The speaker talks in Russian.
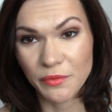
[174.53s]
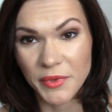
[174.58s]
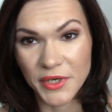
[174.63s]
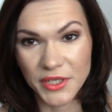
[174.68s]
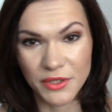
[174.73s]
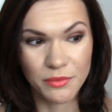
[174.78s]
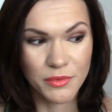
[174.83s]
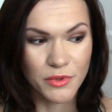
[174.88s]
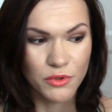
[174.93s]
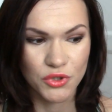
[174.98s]

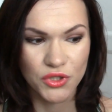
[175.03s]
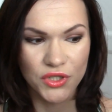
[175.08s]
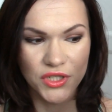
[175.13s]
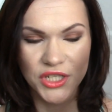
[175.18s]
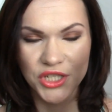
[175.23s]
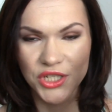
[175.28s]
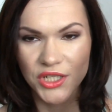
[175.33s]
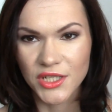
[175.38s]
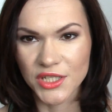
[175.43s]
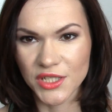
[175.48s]
поэтому мне нужно
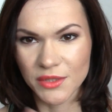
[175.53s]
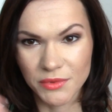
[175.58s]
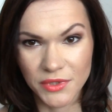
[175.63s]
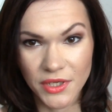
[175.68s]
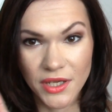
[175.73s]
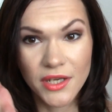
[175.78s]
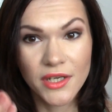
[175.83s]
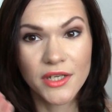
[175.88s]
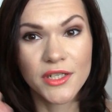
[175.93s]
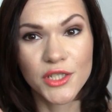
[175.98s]
сначала
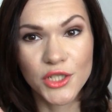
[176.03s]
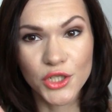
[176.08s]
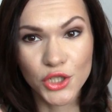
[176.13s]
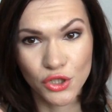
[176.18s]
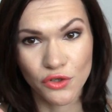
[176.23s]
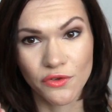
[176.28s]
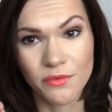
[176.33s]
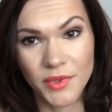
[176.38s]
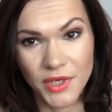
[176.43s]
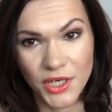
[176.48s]
чем-то
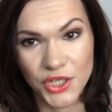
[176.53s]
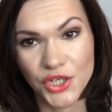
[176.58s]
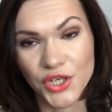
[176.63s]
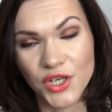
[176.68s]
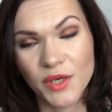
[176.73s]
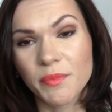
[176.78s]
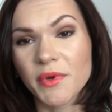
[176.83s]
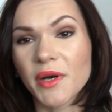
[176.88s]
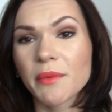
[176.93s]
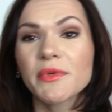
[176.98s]
дешевым
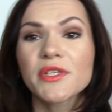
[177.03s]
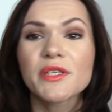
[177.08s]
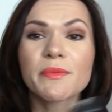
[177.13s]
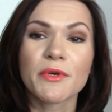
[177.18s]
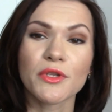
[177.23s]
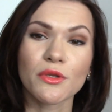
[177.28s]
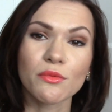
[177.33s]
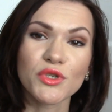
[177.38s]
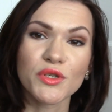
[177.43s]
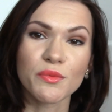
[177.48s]
хорошенько промыть,
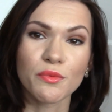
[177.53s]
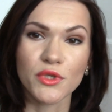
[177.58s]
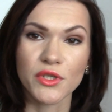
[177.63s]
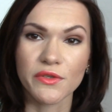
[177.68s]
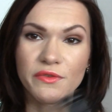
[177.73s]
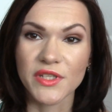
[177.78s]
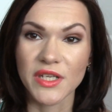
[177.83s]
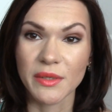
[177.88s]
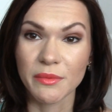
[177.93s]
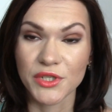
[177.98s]
потом уже
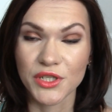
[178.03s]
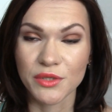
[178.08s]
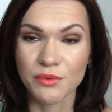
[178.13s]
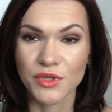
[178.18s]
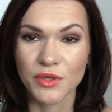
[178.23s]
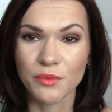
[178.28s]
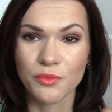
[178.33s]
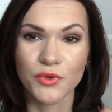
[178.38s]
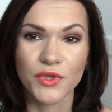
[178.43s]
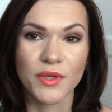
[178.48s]
пользоваться обычным
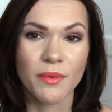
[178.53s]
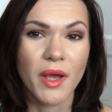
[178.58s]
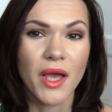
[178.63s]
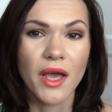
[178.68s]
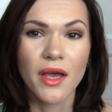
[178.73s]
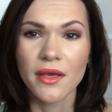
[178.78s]
шампунем.